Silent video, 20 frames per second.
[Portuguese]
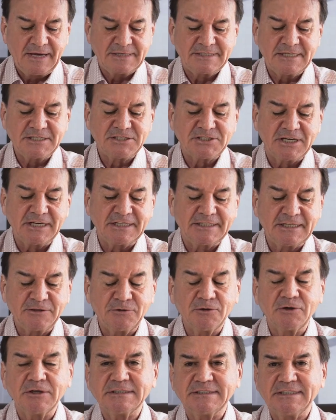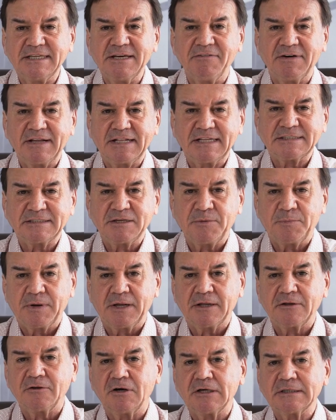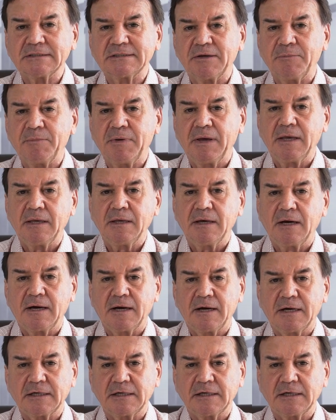Essa etiqueta 2D vai trazer para nós também a